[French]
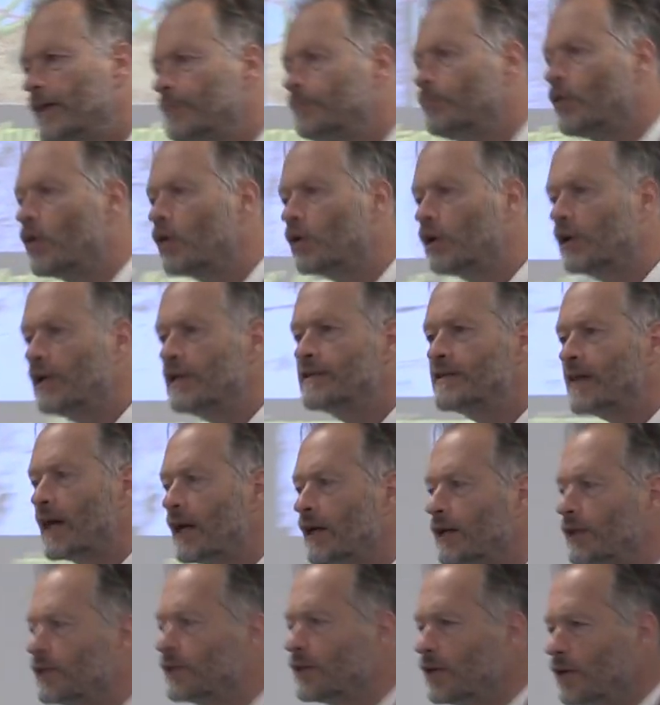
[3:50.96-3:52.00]
l'époque, les
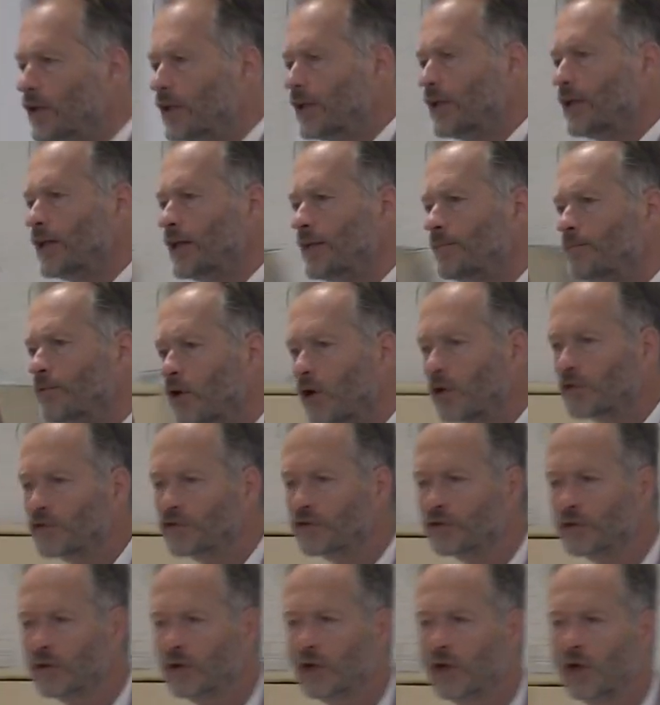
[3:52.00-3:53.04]
algues, les,
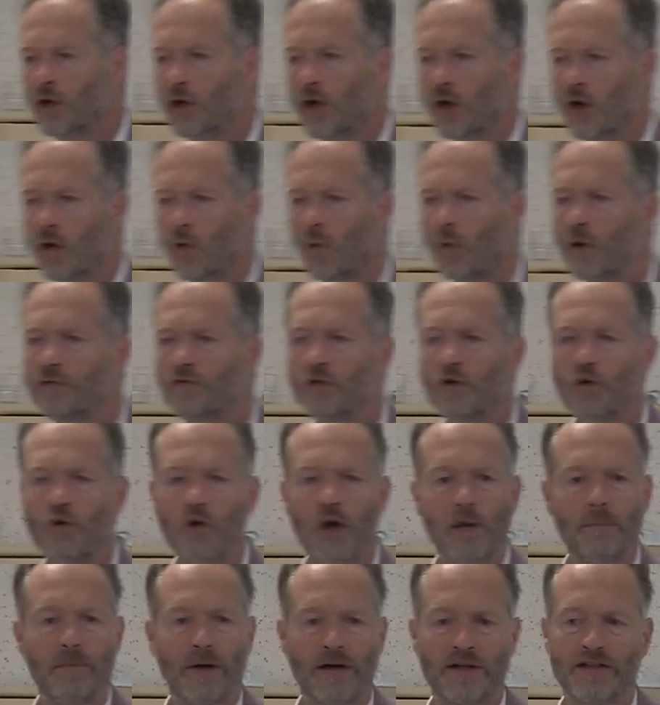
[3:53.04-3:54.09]
plantes ont
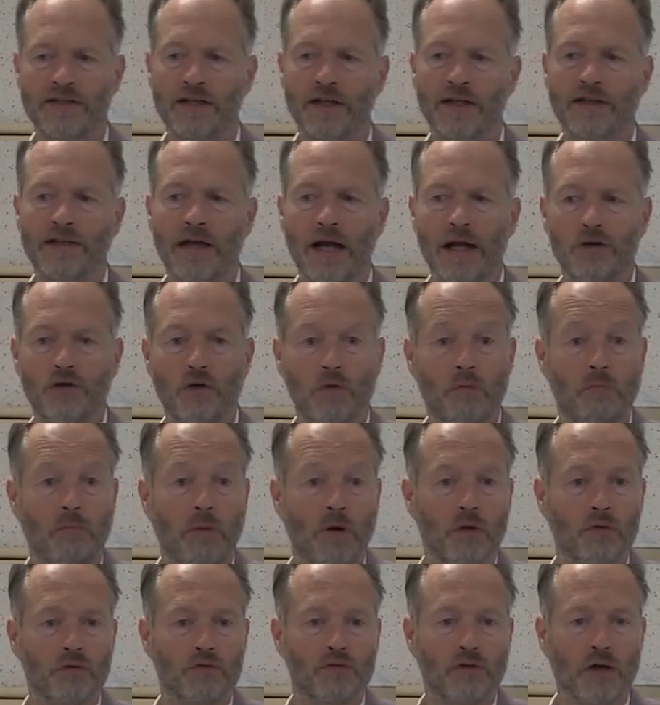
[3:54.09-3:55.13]
évolué à partir d'algues
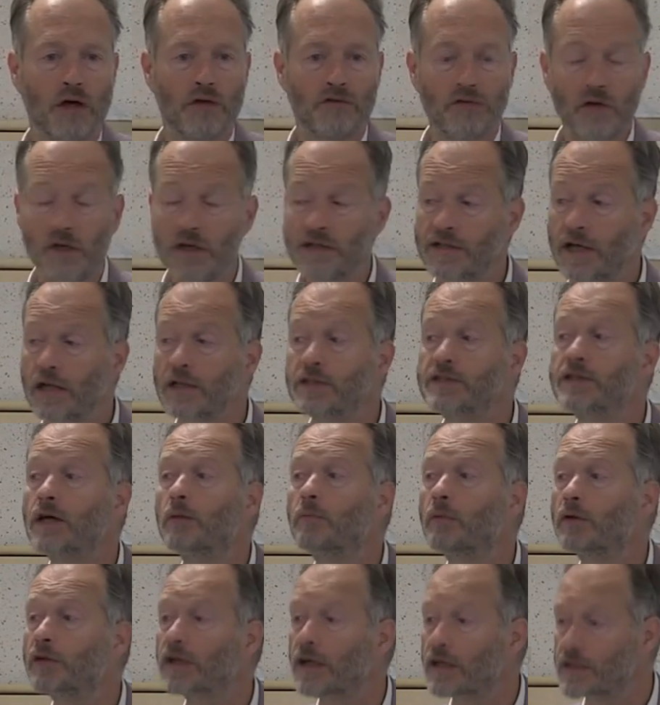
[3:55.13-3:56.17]
pas longtemps avant, les algues, ça
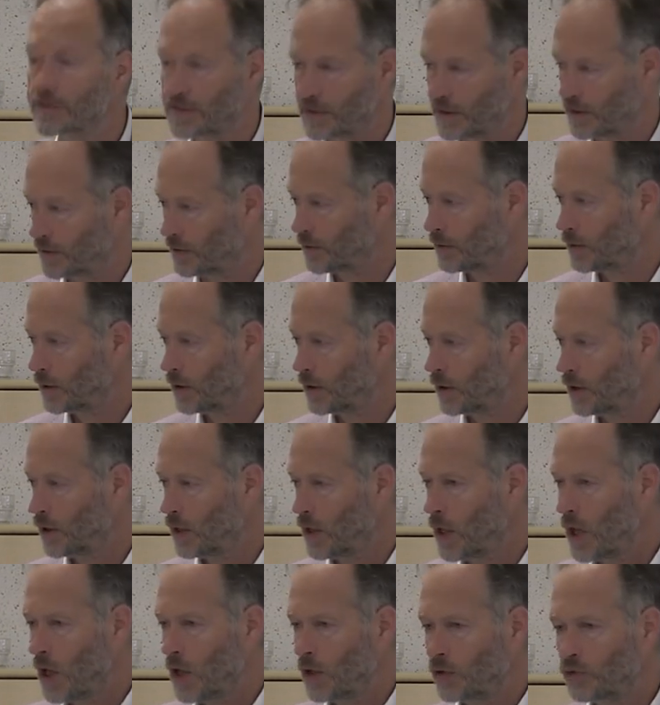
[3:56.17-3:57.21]
n'a pas de racines.
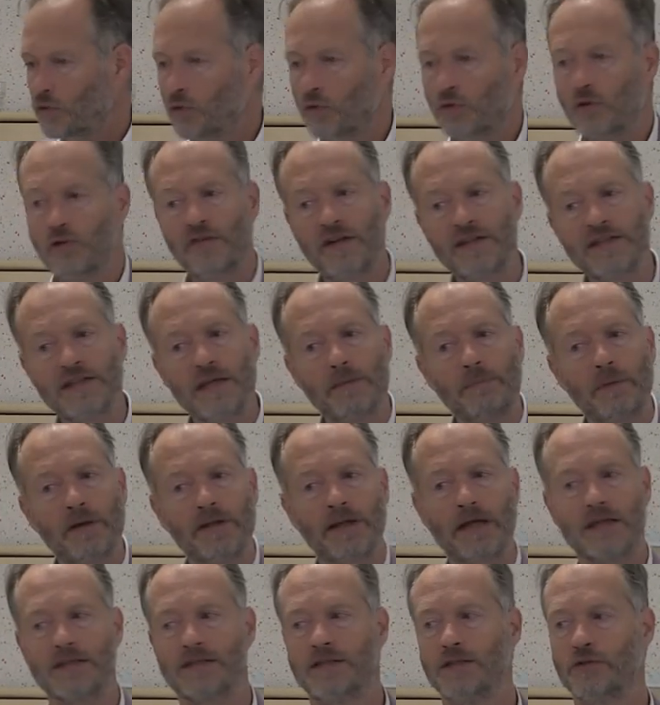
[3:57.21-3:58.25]
Donc le fait qu'il n'y ait pas
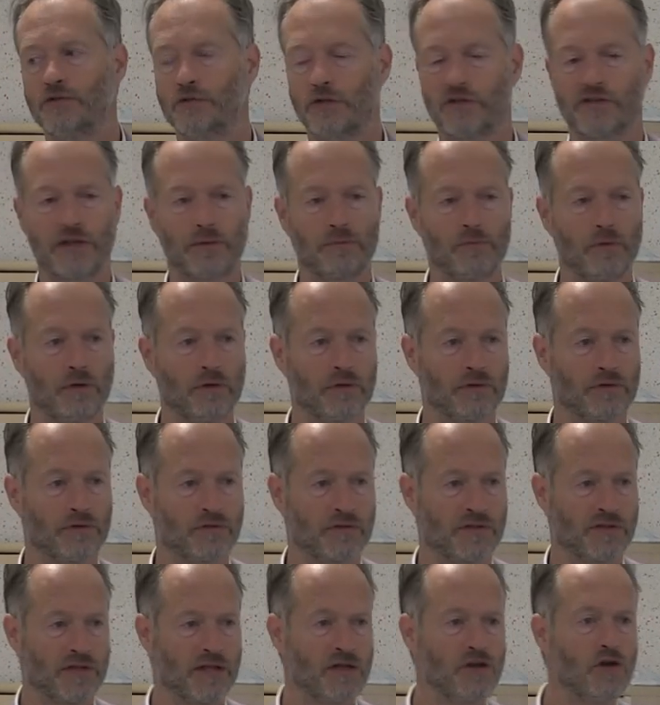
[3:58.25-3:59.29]
de racines sur cette plante,
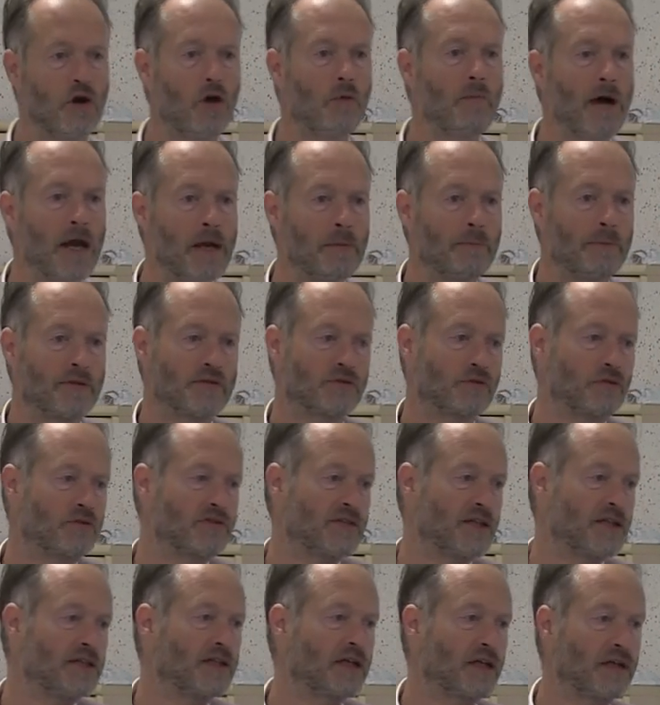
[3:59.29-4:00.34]
c'est normal parce que
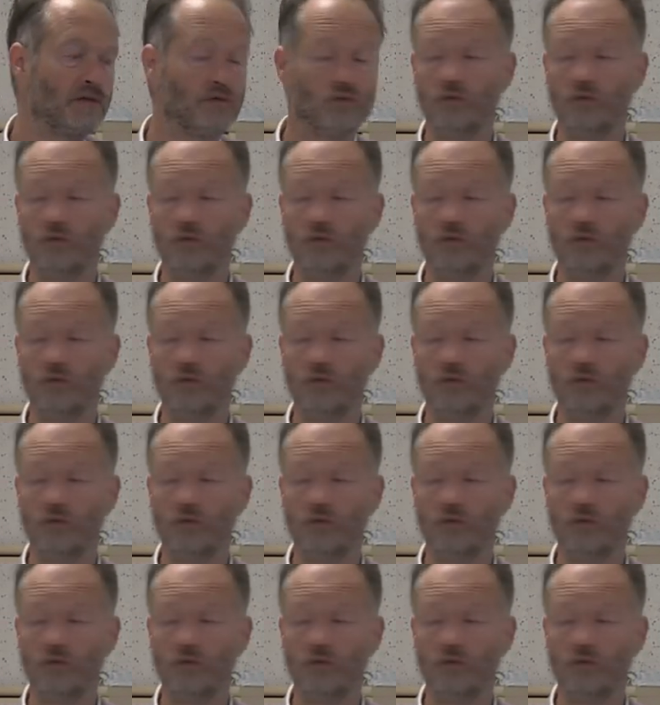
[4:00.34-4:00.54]
ça dérive